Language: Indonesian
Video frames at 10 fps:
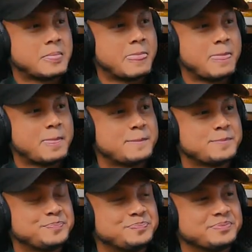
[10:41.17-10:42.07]
dicontoh
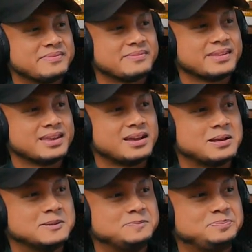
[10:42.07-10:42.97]
katanya. Ya. Yeah
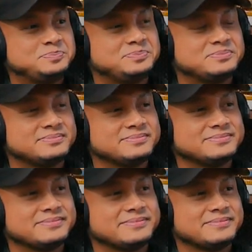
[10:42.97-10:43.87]

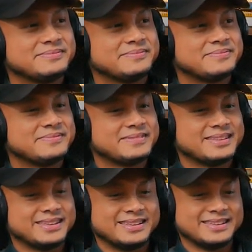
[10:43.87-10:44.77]
Bener gitu mas?
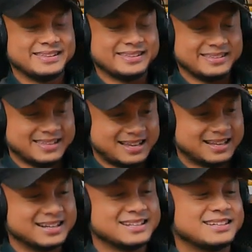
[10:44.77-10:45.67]
ya
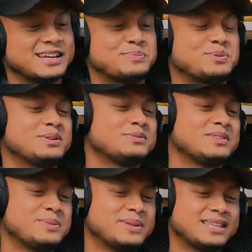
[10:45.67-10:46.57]
dan saya pun
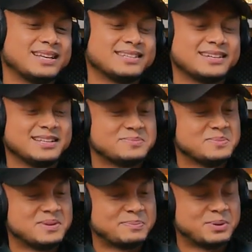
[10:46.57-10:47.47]
sudah minta nasihat
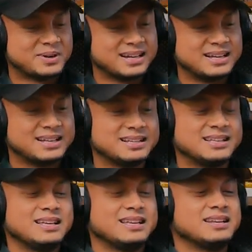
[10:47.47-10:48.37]
beberapa orang
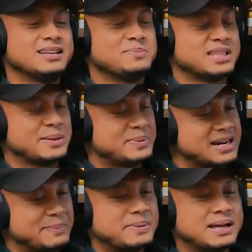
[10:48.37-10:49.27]
dan minta
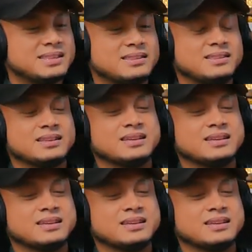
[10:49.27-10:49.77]
pendapat.